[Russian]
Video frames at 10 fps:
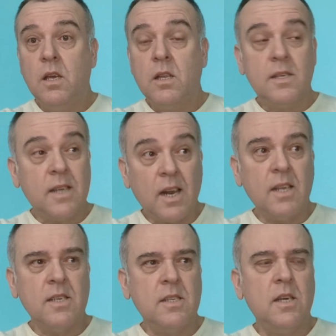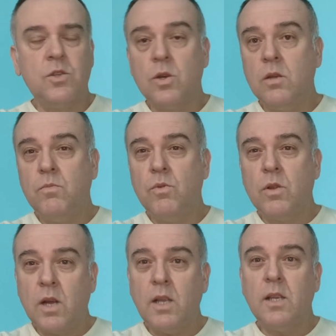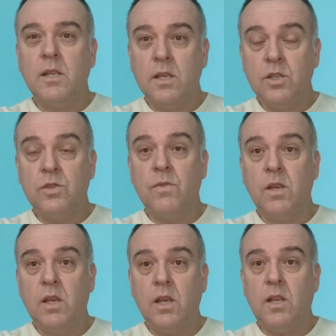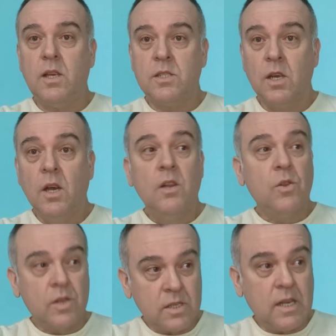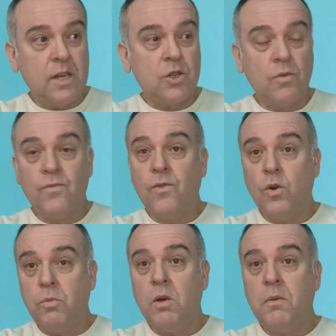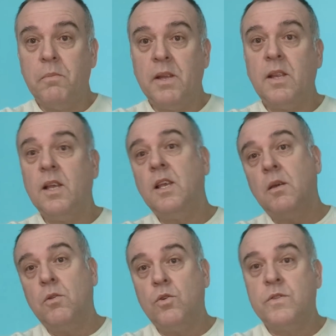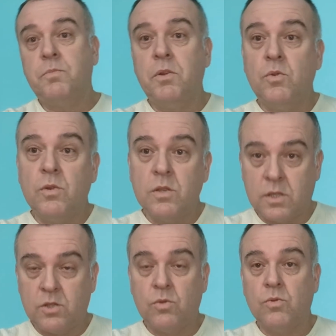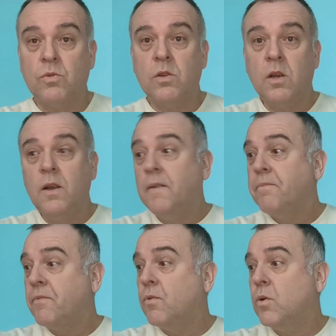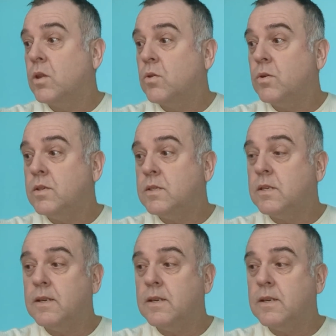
Ты заранее знаешь, что они будут гадить, ты ничего не делаешь, но ты знаешь, что в любой момент они тебе нож в спину засунут. Вот, то есть...